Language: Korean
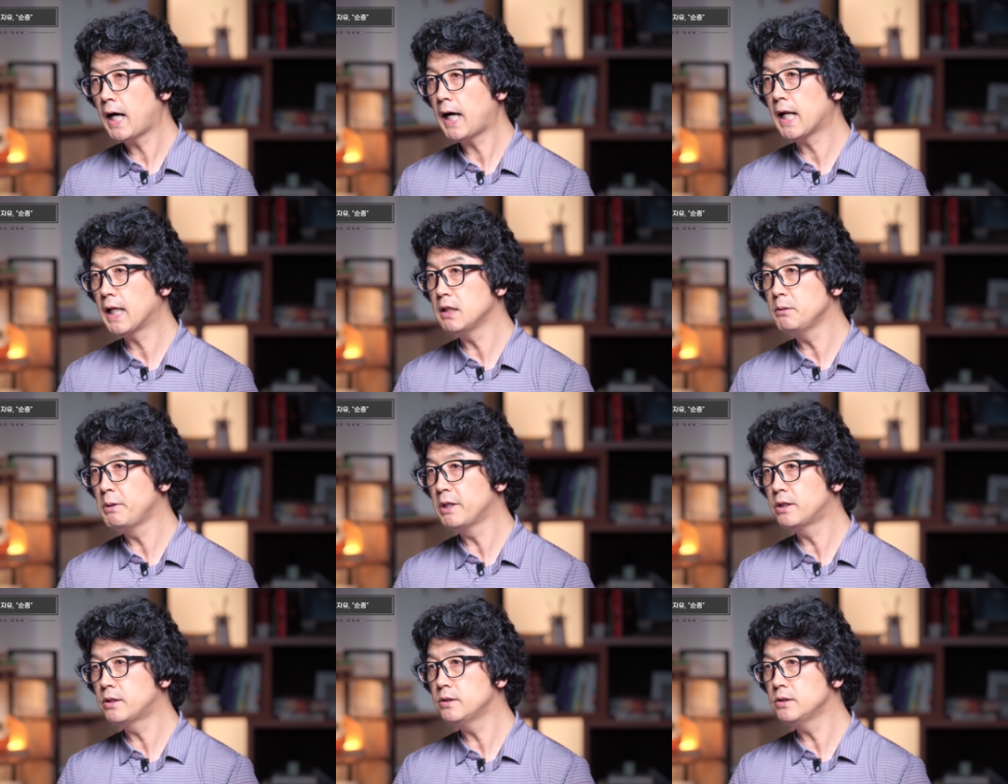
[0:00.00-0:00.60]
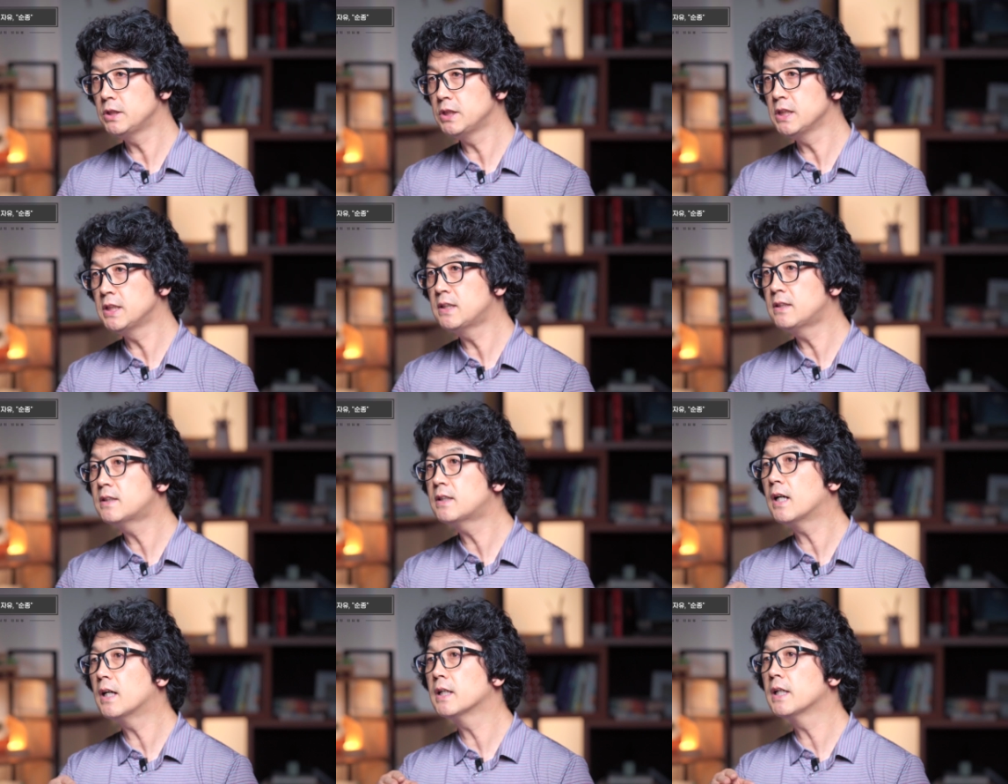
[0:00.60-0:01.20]
하나님의 뜻이 이
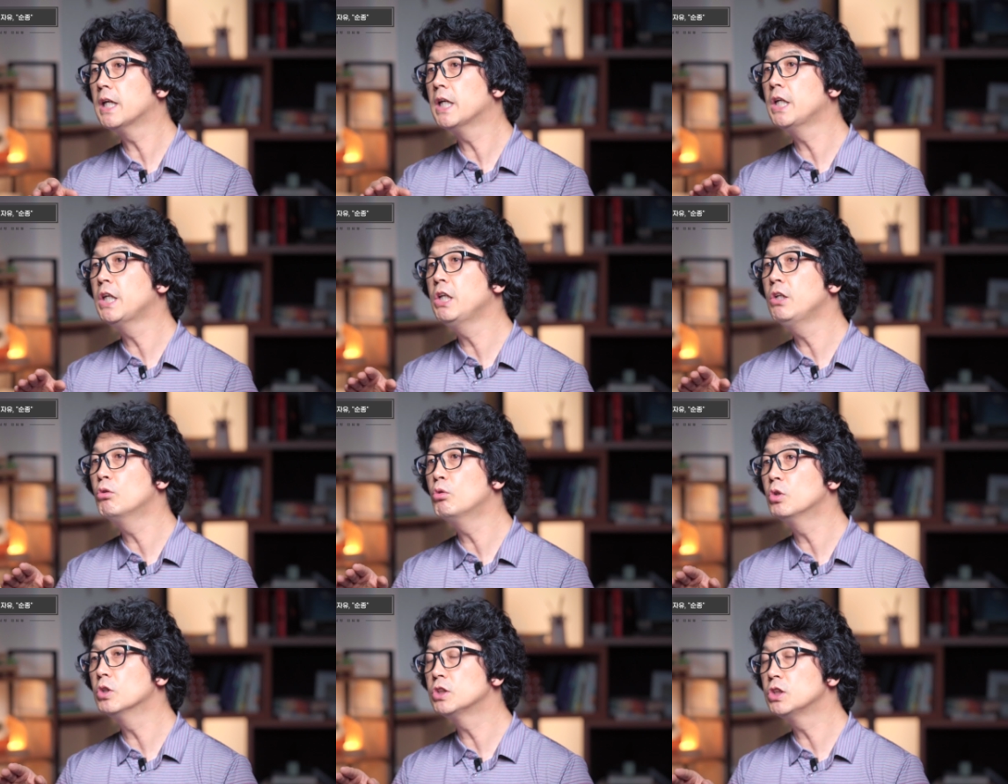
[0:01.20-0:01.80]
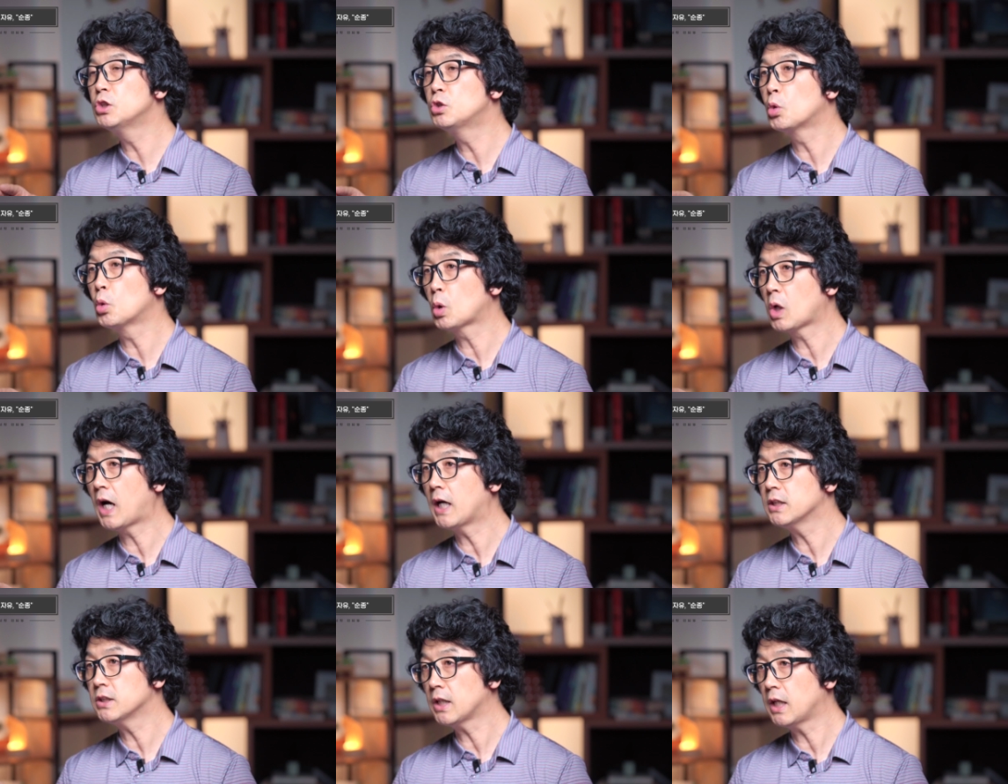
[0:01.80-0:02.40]
땅에
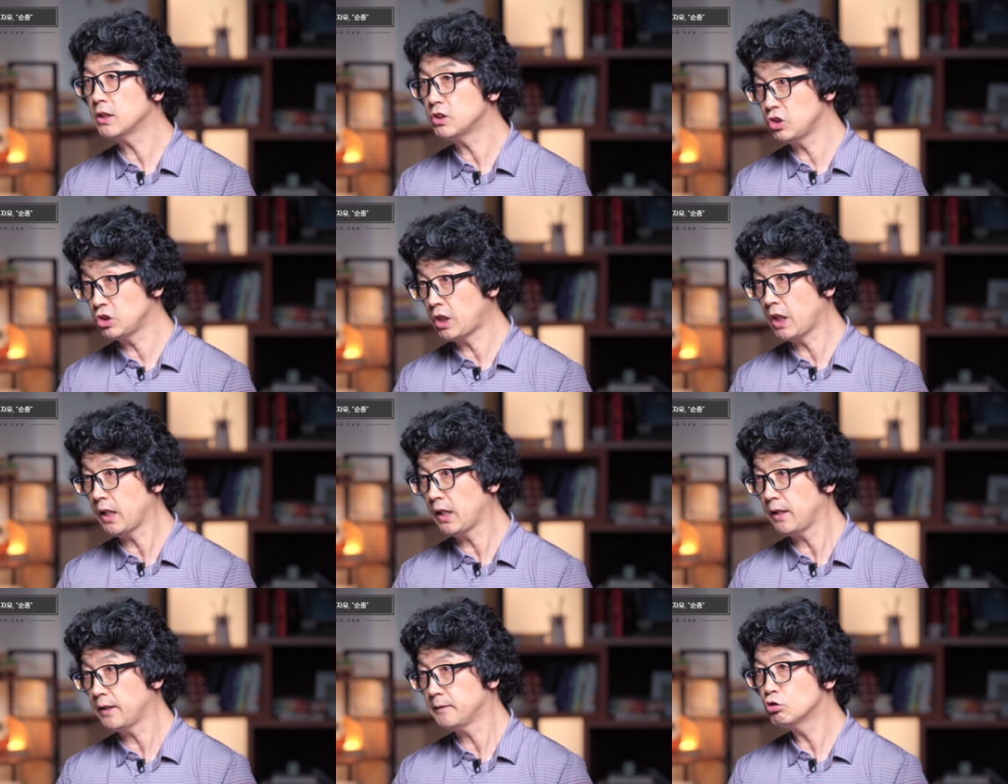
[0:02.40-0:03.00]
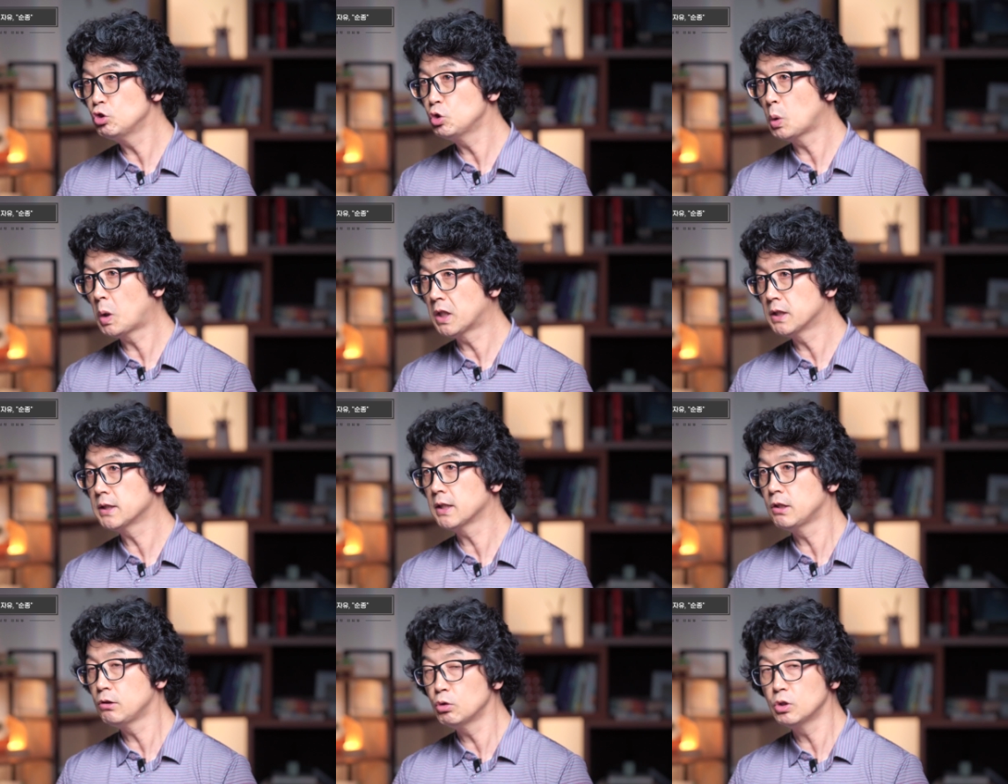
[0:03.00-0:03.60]
이루어지도록 하시되, 순종하는
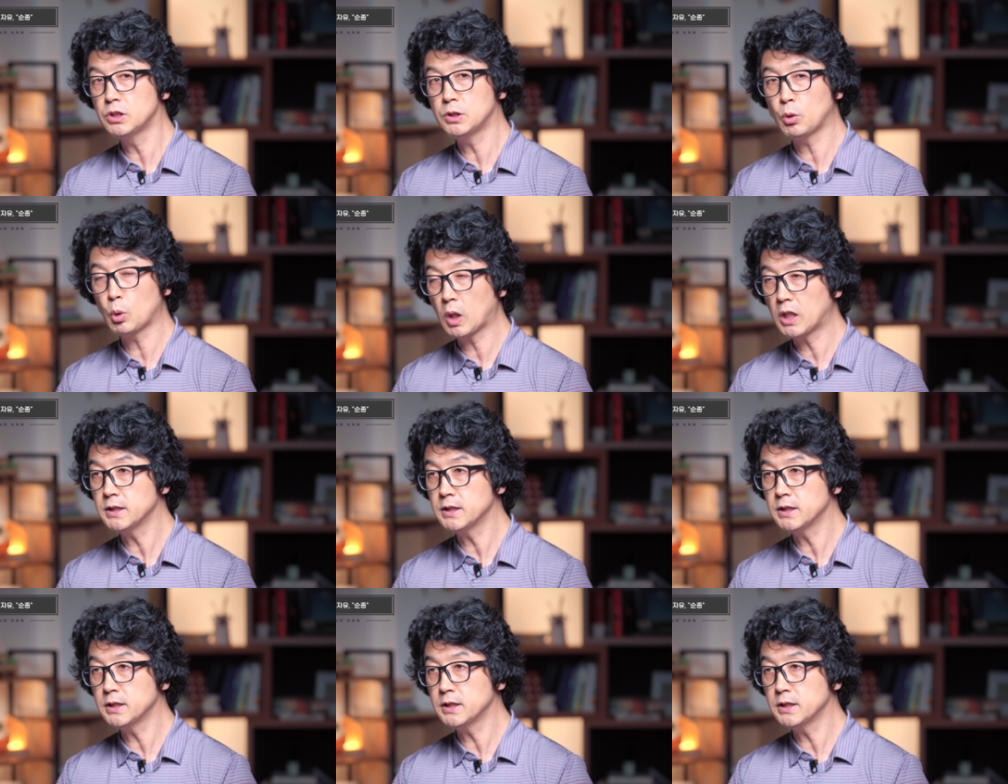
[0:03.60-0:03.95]
자 이루어지도록